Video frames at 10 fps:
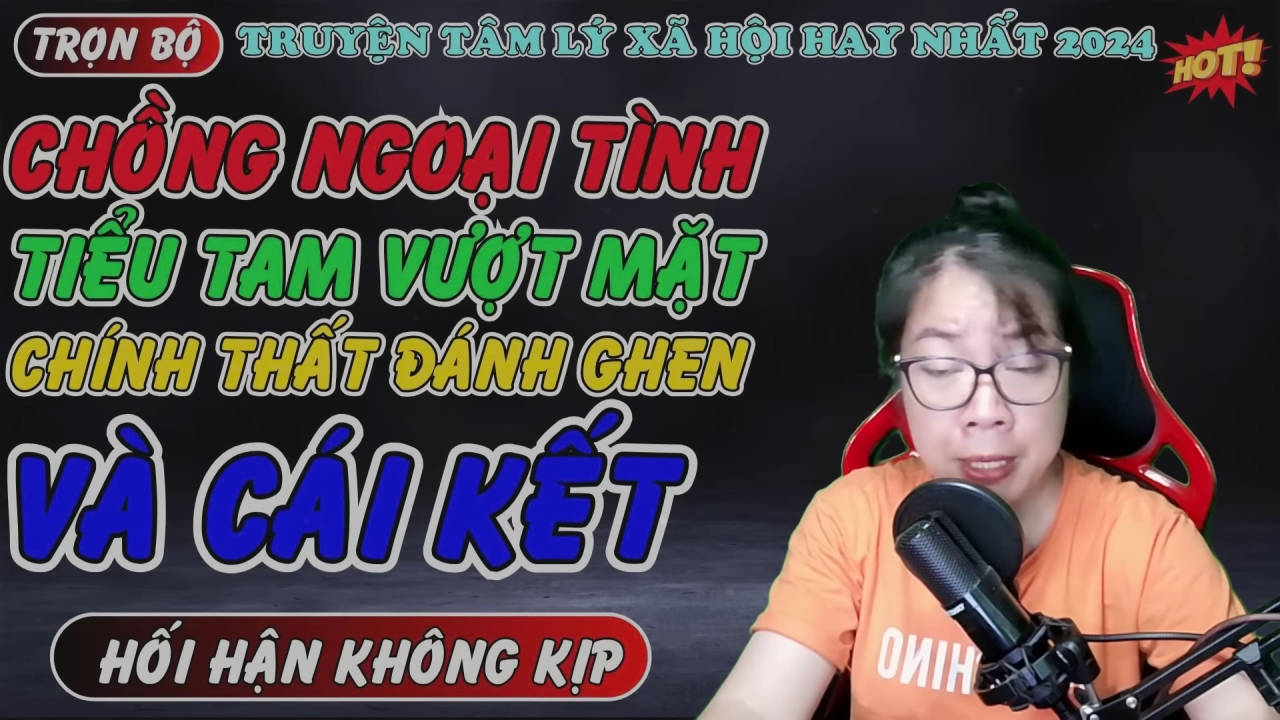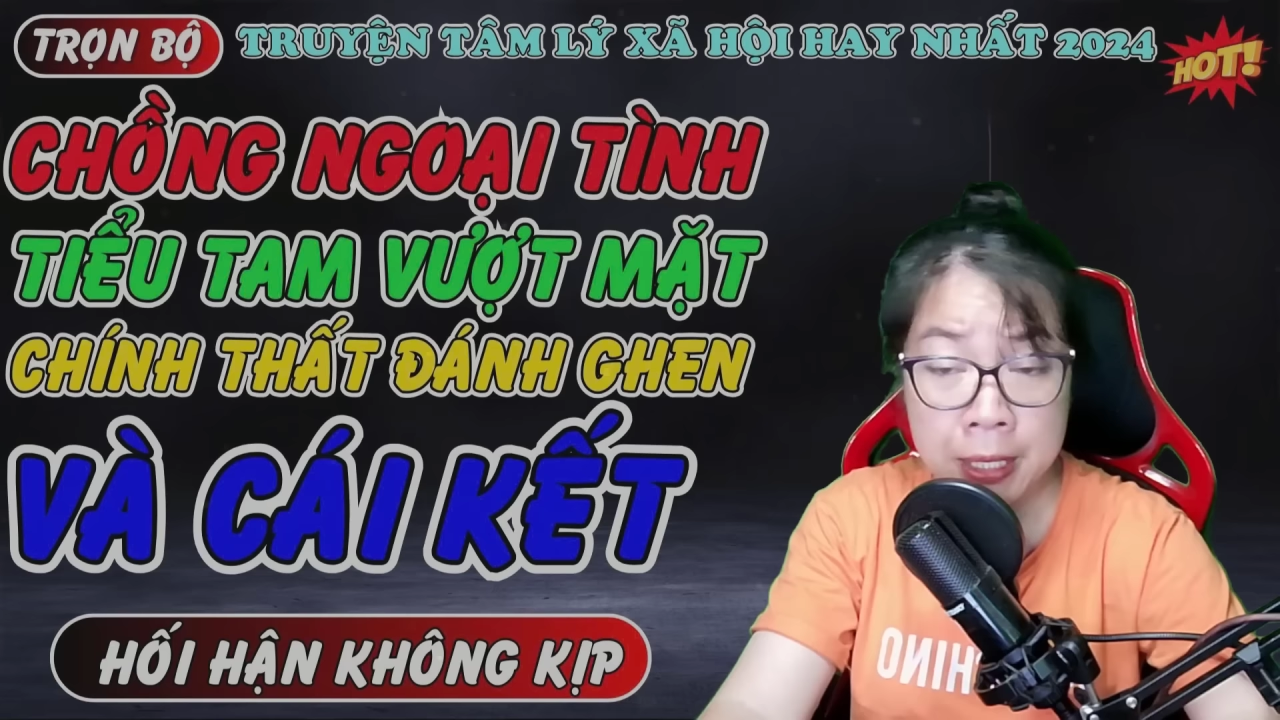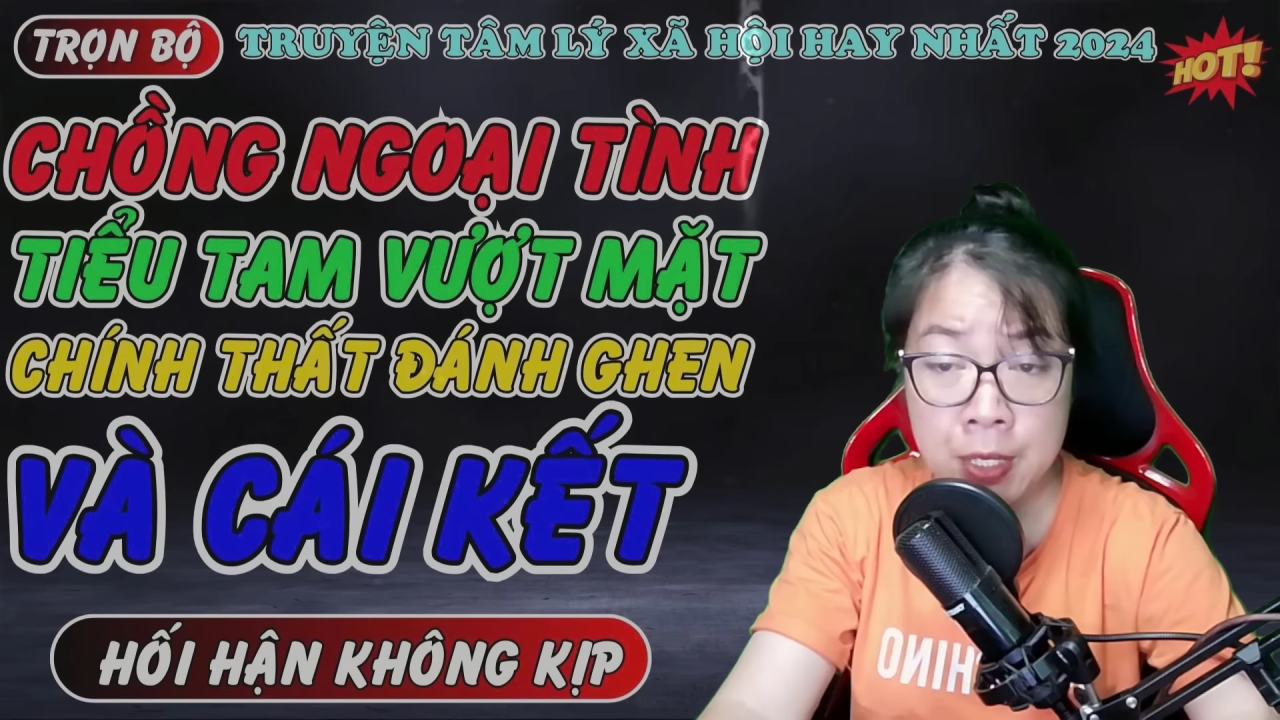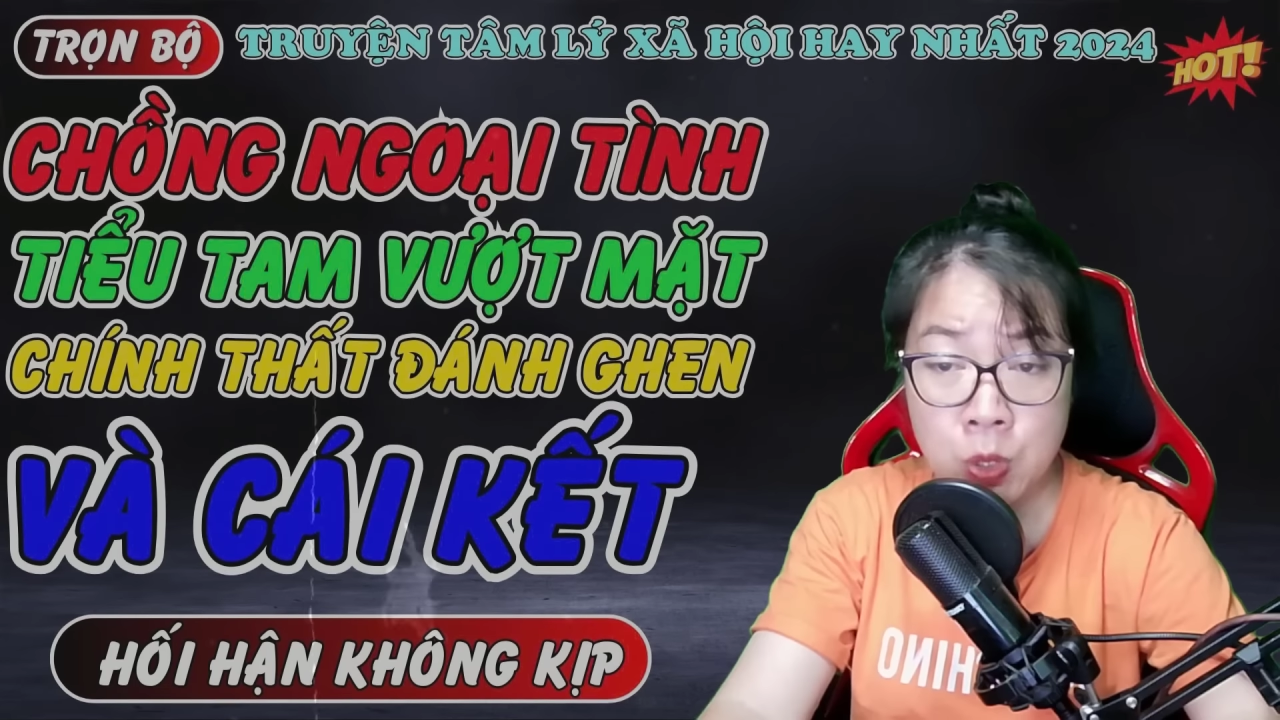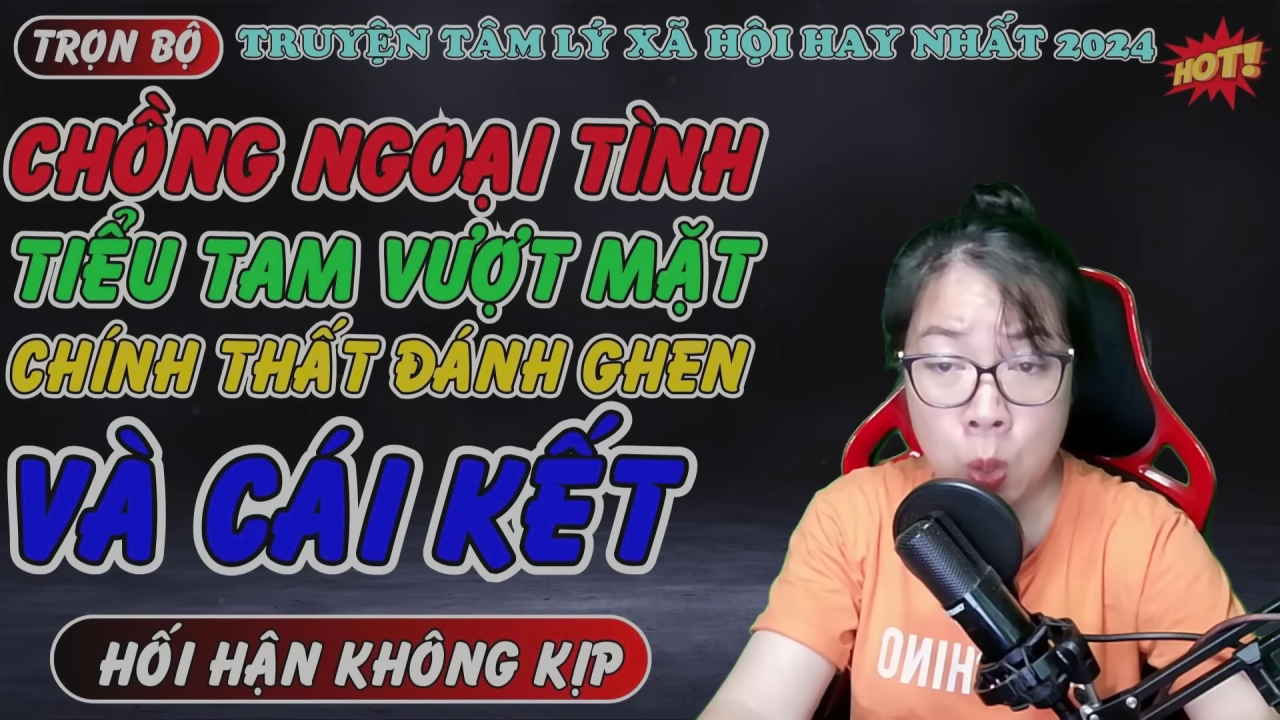
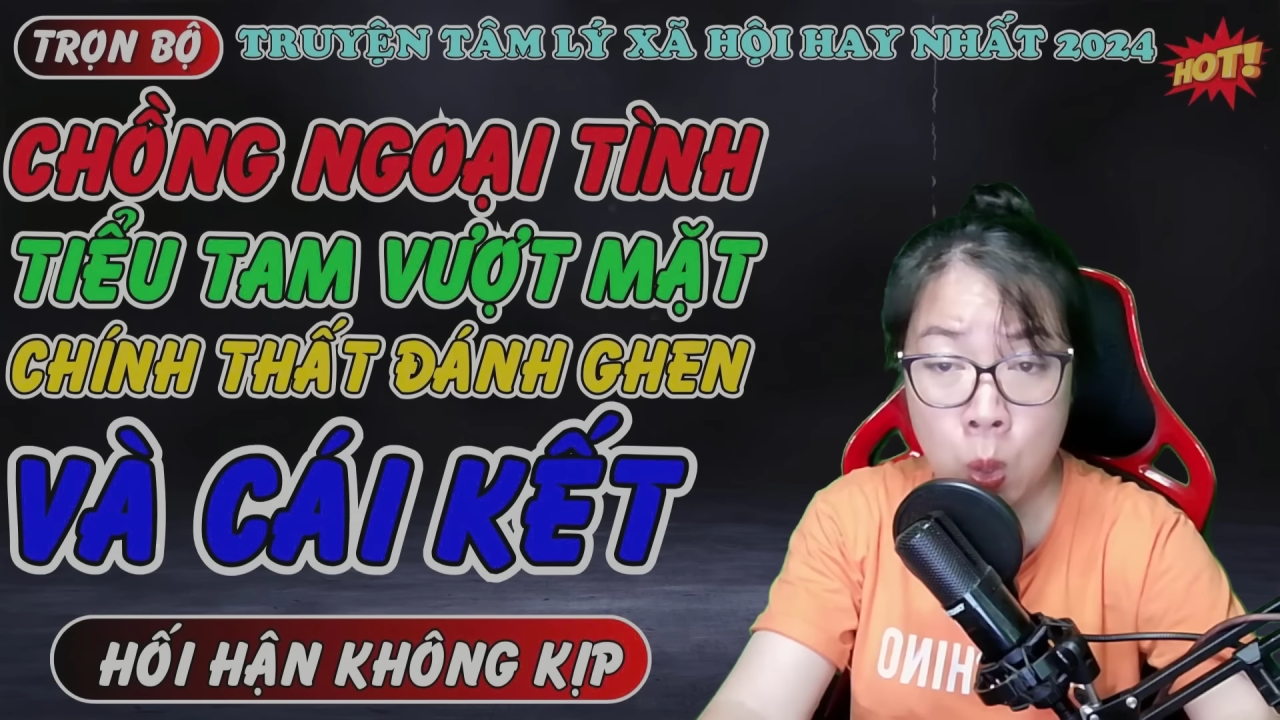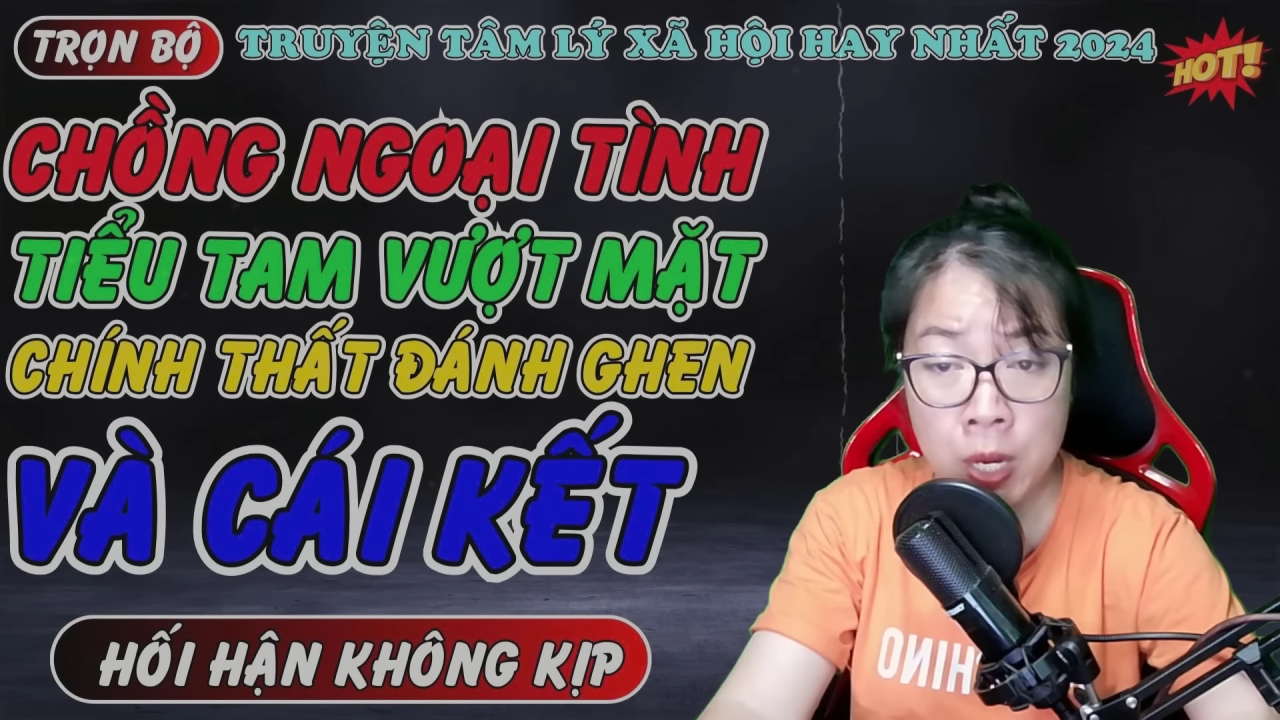cây số